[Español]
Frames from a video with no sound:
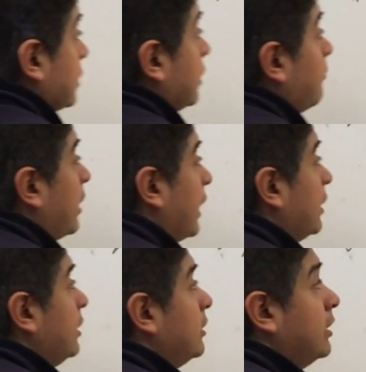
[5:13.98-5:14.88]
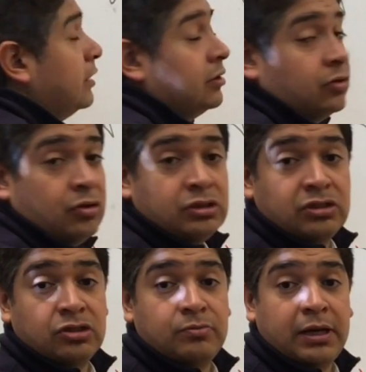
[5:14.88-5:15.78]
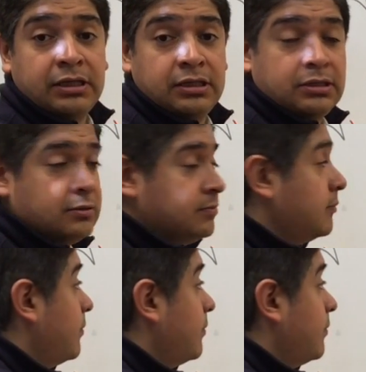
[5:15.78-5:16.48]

Santa Margarita, todos esos valles,